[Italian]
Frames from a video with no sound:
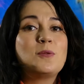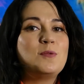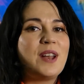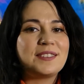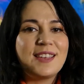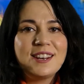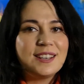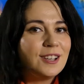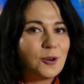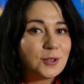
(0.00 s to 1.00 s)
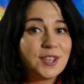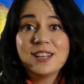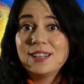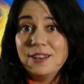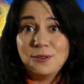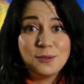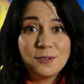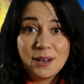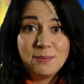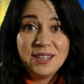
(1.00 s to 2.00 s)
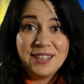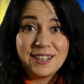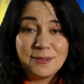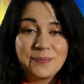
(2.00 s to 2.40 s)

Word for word: una serie di cose che non dovrebbe dire